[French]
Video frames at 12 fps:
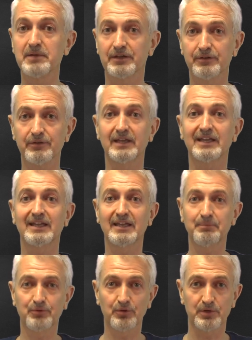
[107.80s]
l'émergence des
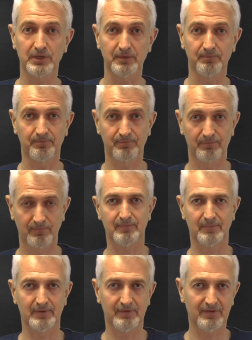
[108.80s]
crypto-monnaies.
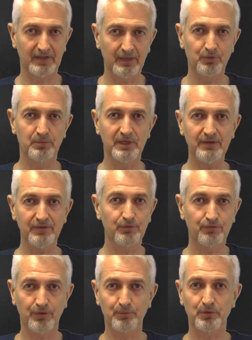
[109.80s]
Ces crypto-monnaies,
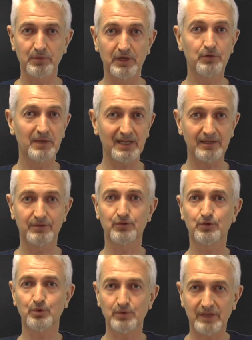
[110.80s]
c'est une forme de monnaie numérique
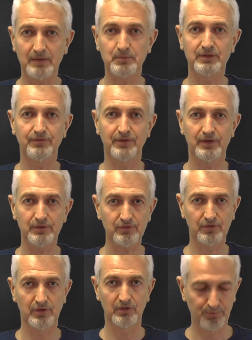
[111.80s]
totalement
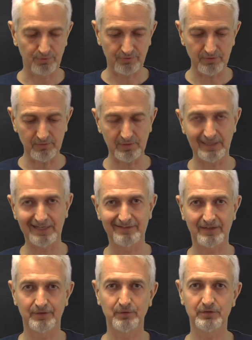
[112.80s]
différente. Pourtant,
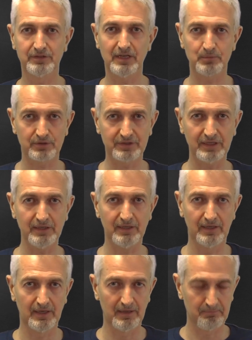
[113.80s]
la technologie de la
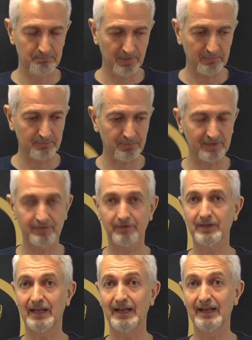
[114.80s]
blockchain permet de
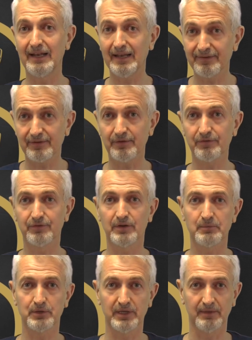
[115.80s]
préserver l'essence
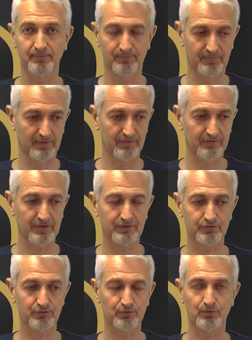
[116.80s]
de la monnaie. C'est
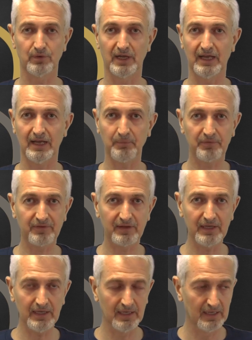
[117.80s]
un jeton
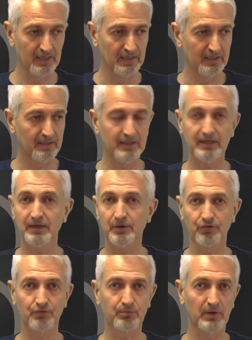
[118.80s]
abstrait qui
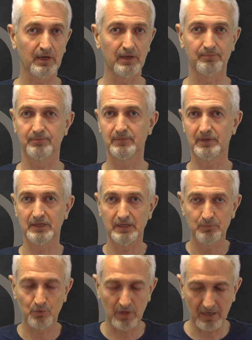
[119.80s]
est en soi
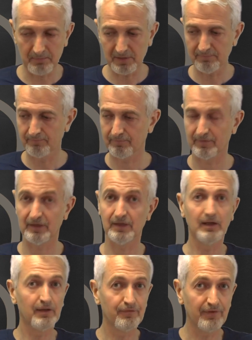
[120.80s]
immuable,
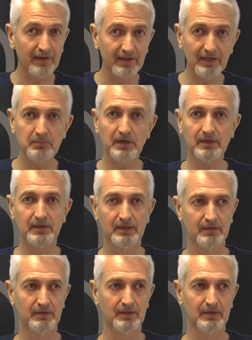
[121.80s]
infaillible,